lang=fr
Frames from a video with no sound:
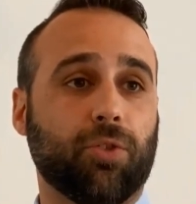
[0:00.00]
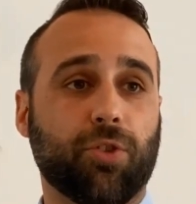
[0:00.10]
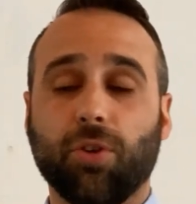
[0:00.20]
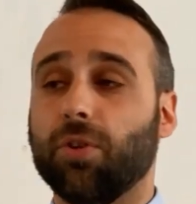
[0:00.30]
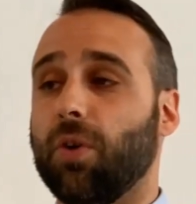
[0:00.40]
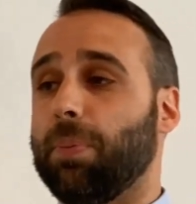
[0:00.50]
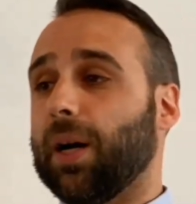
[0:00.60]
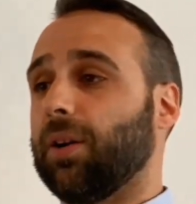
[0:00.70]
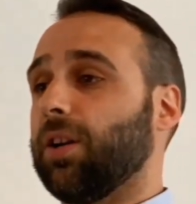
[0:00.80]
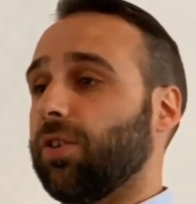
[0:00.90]
Dieu ne veut
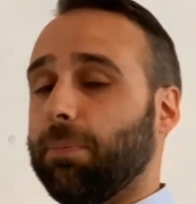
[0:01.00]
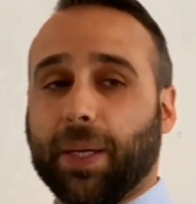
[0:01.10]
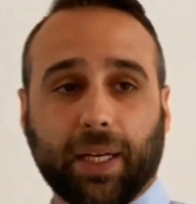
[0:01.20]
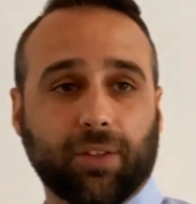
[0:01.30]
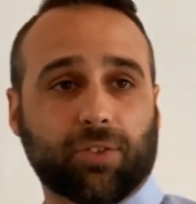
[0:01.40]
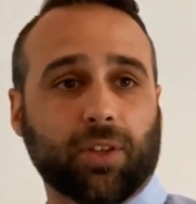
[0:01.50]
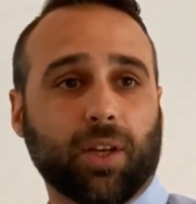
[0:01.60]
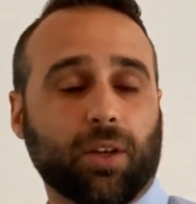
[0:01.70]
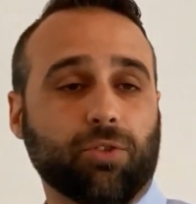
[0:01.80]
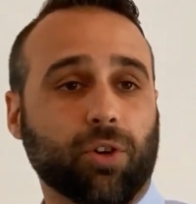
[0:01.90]
pas que les gens périssent.
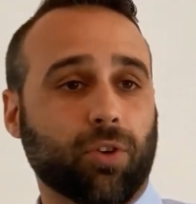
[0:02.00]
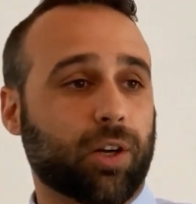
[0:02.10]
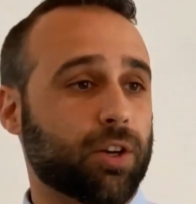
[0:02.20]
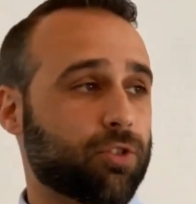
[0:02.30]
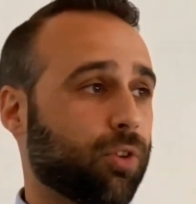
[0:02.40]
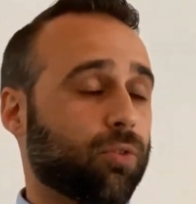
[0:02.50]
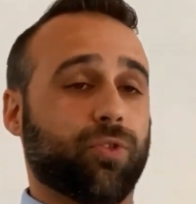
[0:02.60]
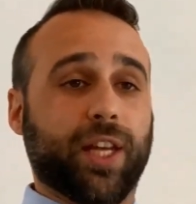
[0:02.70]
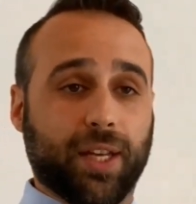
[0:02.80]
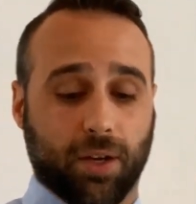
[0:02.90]
Dieu veut que les gens
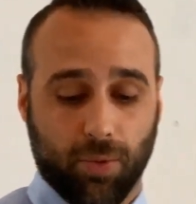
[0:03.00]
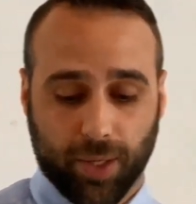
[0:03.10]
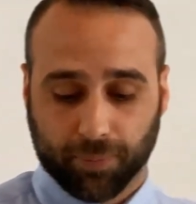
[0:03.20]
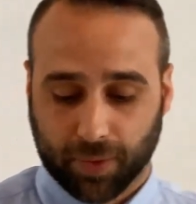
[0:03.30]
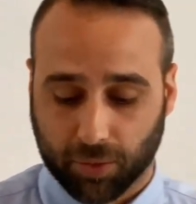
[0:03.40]
viennent à lui.